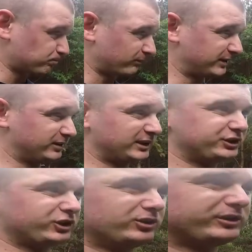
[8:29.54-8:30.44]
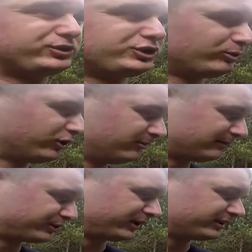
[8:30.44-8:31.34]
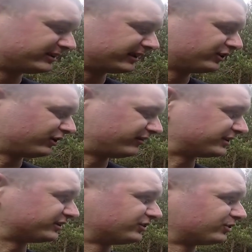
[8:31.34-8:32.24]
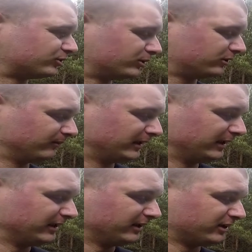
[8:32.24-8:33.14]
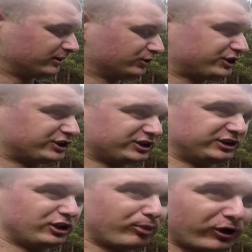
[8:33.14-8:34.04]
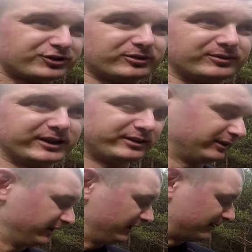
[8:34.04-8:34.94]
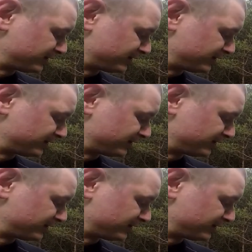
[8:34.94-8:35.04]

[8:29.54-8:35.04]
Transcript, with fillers: yy, dlaczego niektórzy mogą na przykład hejtować ten strój, bo ludzie się źle obchodzą, nie? Na